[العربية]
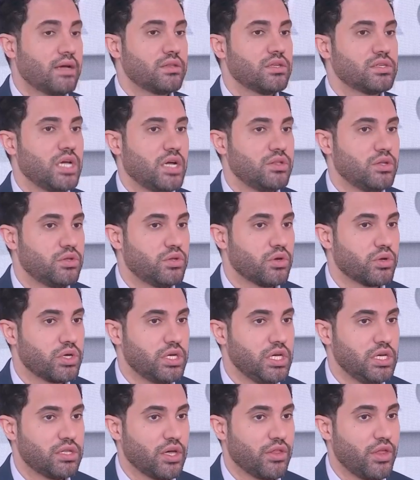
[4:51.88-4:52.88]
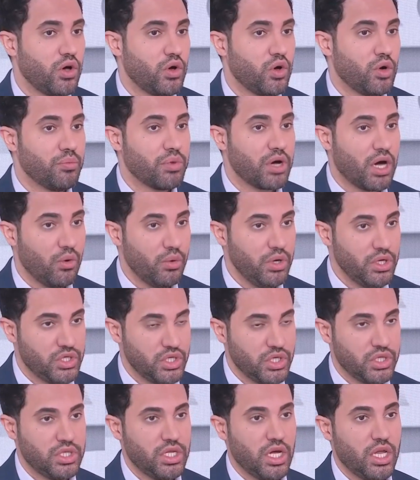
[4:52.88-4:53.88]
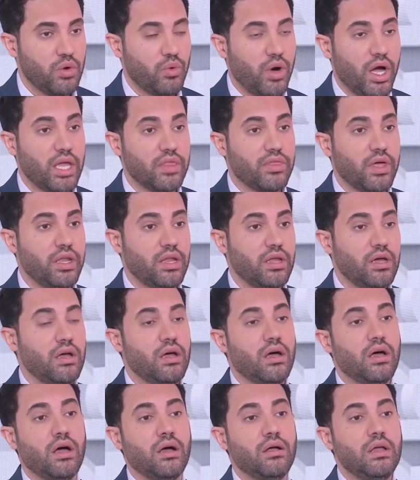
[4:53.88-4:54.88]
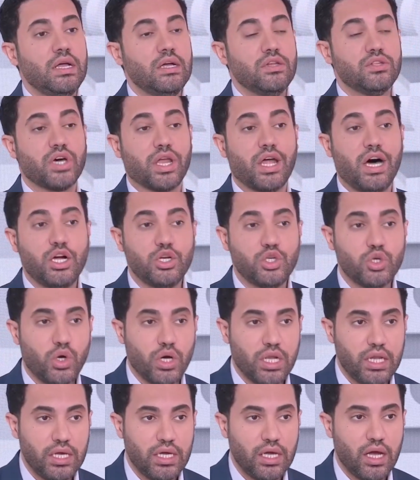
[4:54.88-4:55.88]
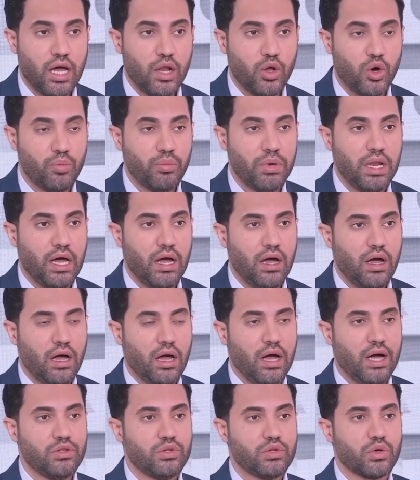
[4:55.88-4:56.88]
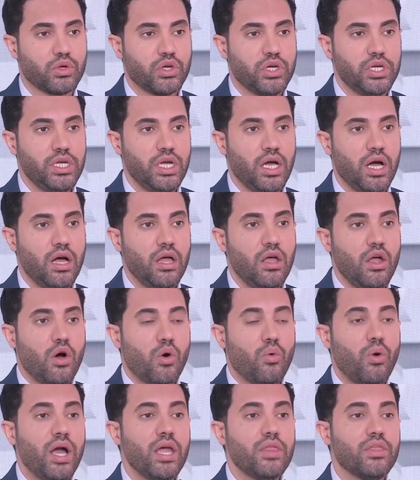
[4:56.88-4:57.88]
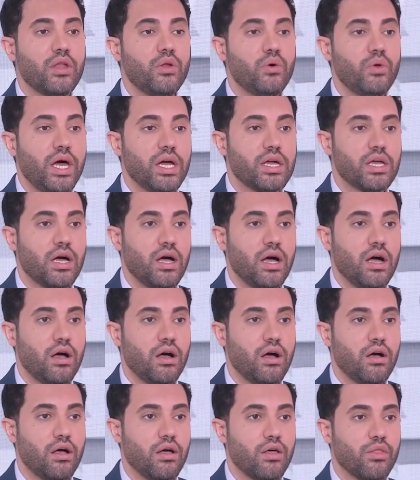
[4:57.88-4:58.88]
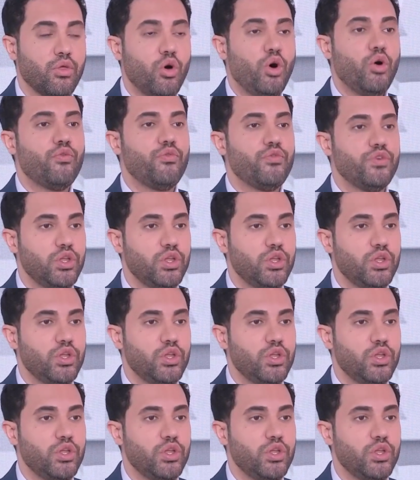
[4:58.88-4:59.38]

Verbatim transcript: الاقتصاد التركي تضخم قوي جدا نعم. وايضا آه، تراجع للعمله آه، التركيه نعم. وايضا هناك ضعف